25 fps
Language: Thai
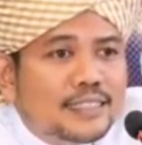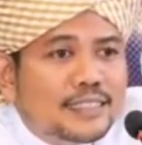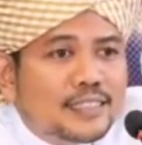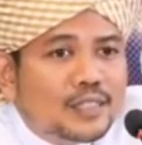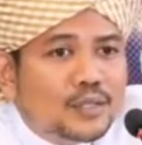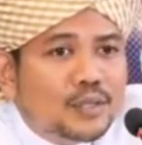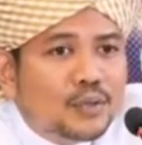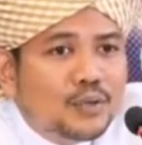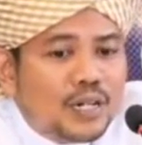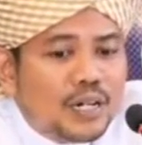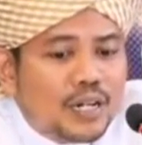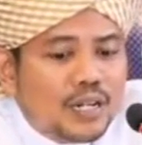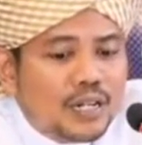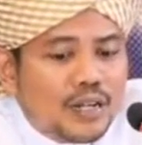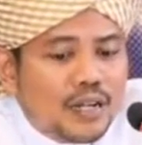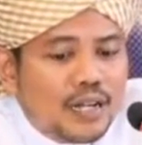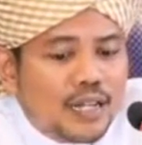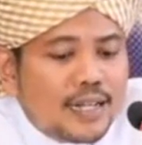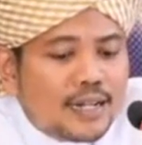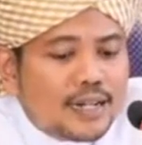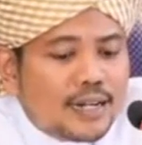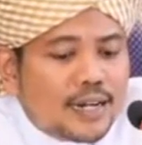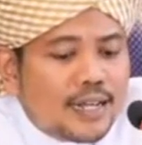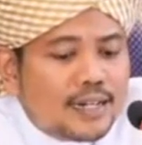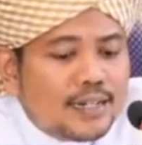ทูลอัลลอฮ์
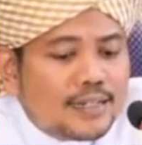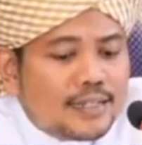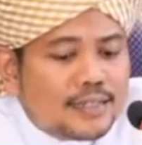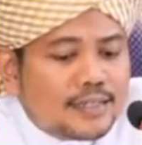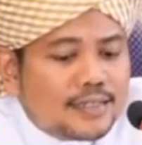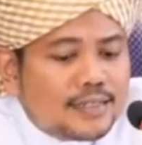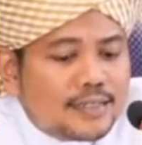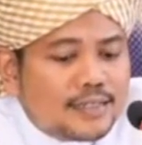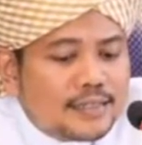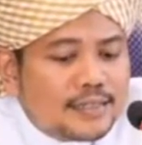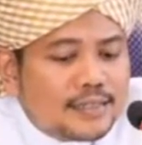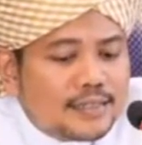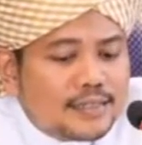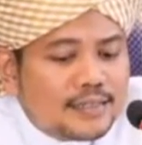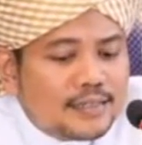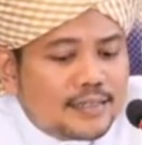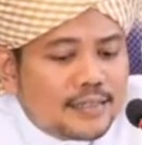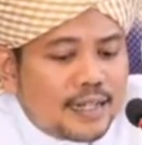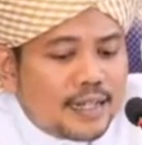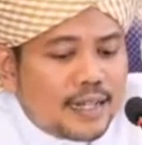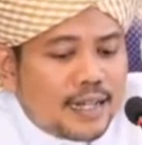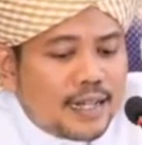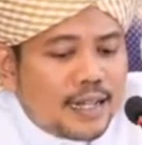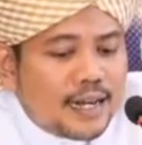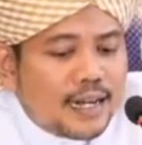อย่างนั้น
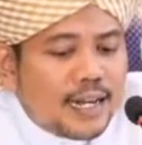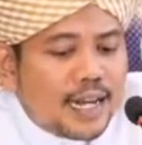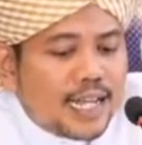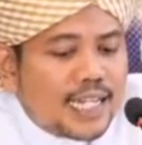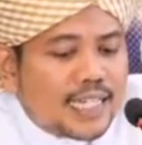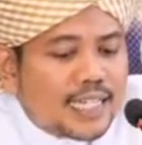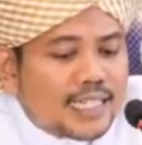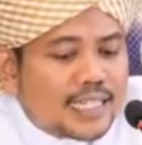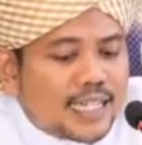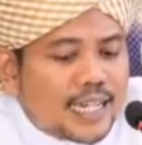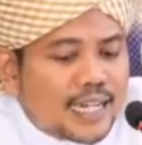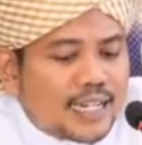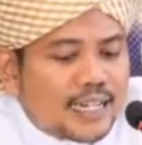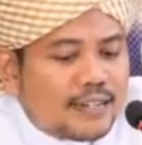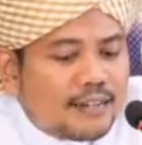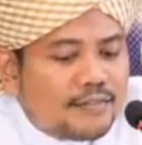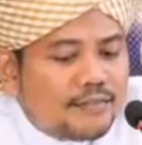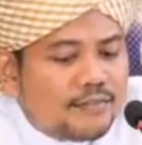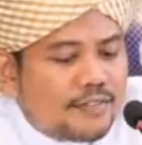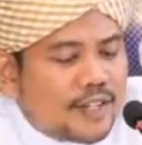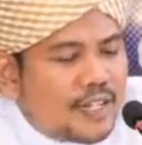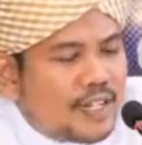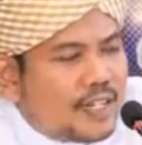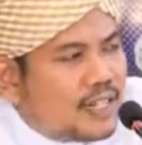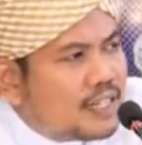ไลซัต
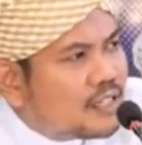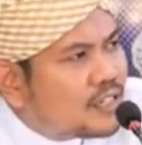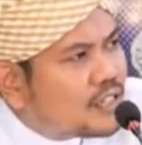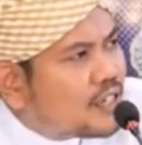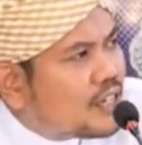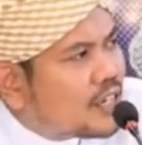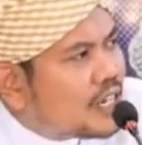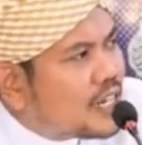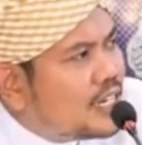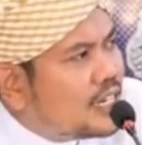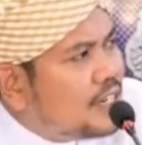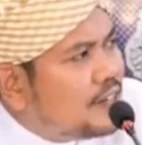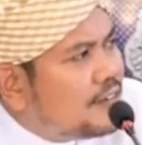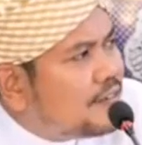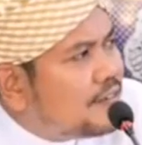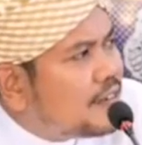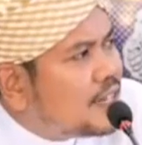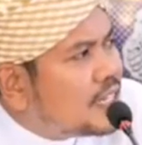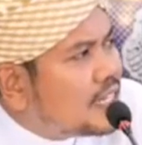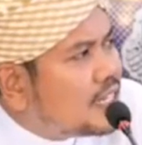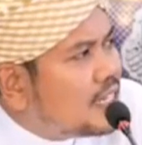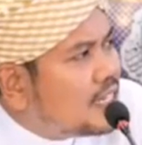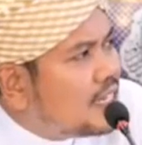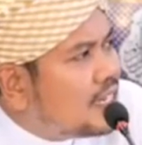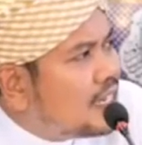ฟีซอฮีฟะ
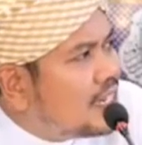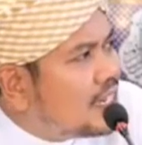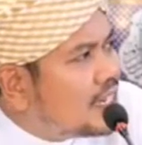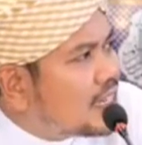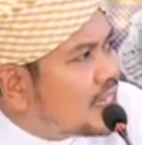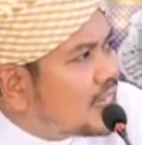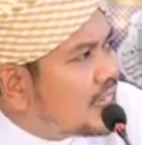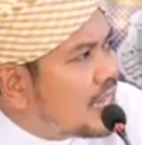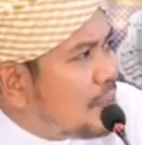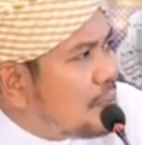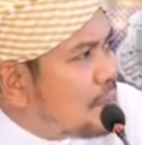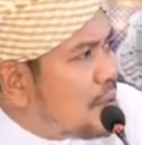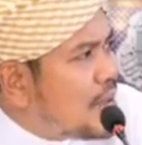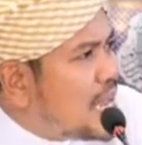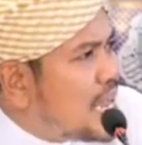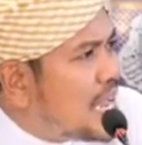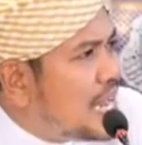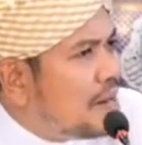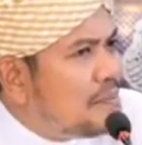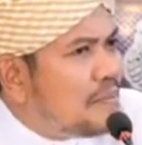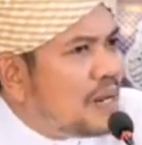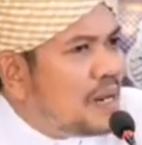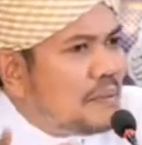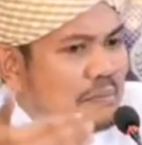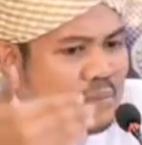ตีแต่ไม่เห็
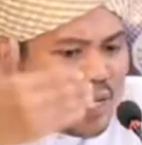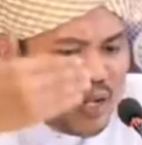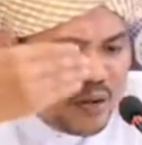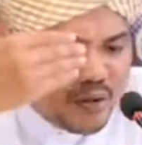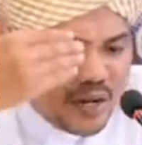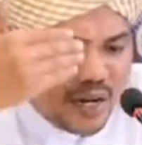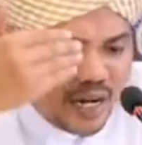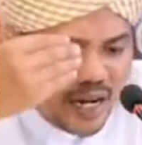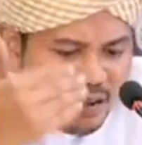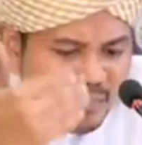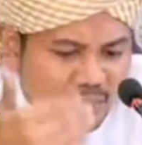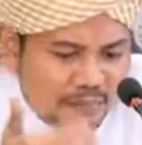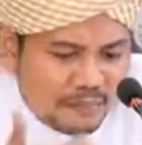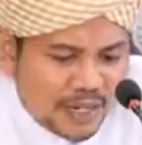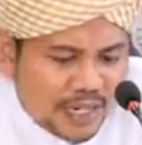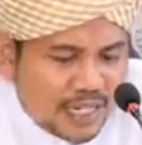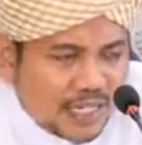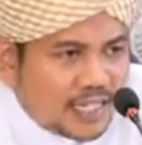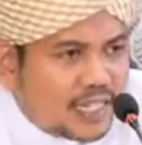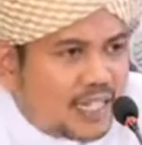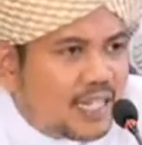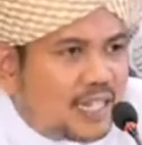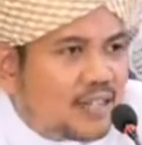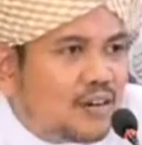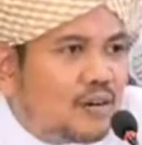นมันมีอยู่ในเล่มบัญ
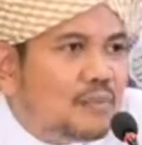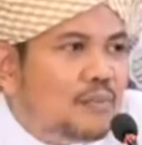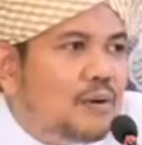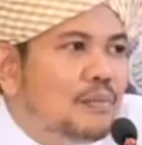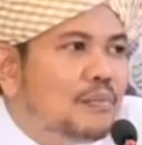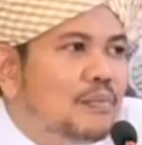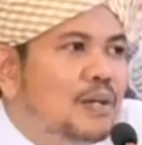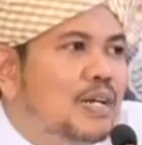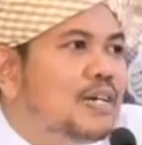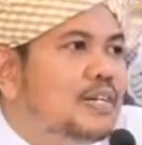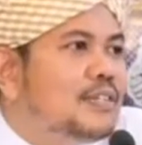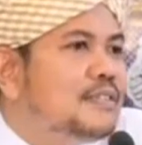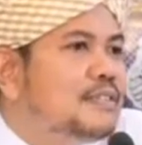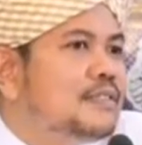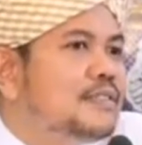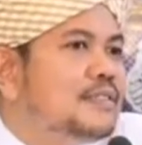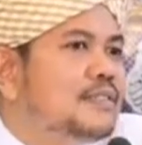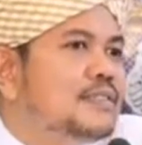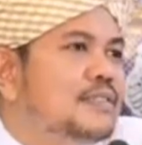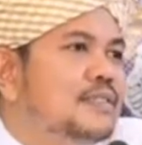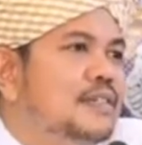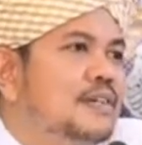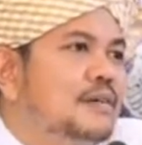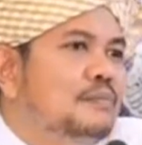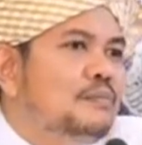ชีของผมเลย
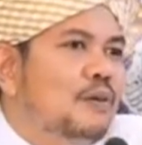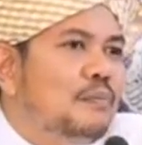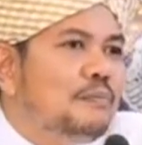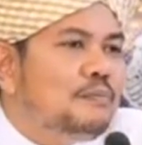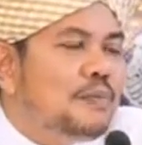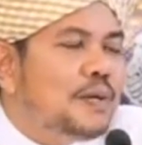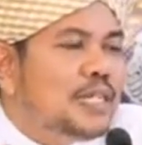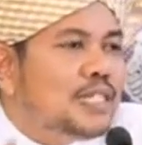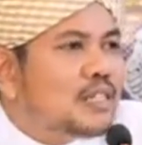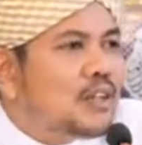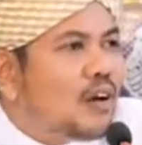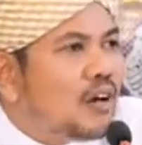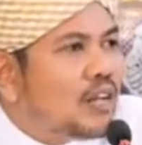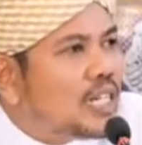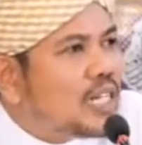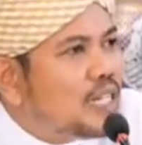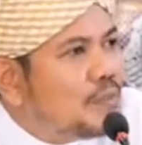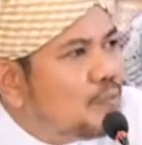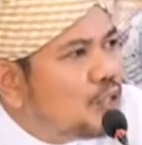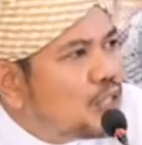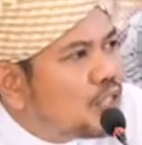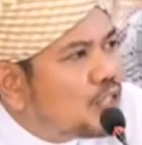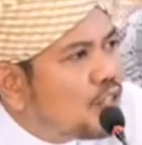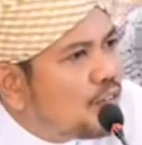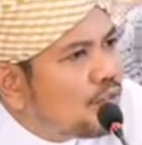ผมไปสอนที่
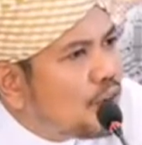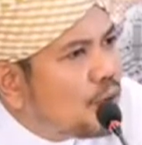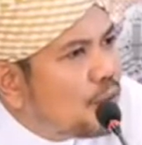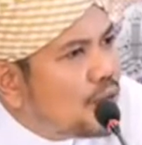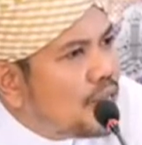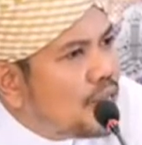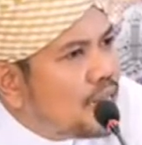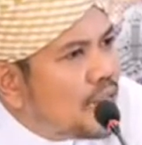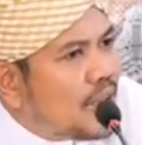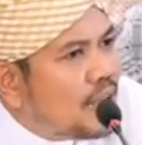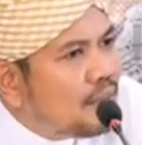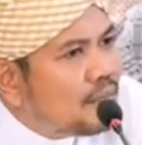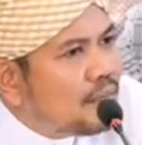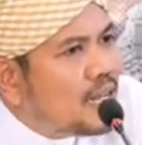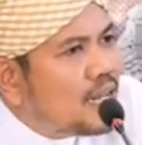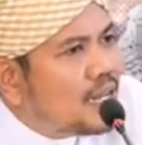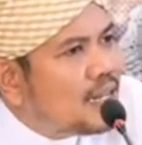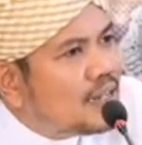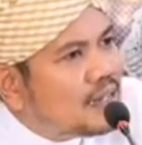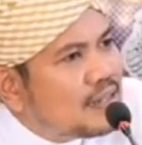มุสตะฟาวิยะห์มา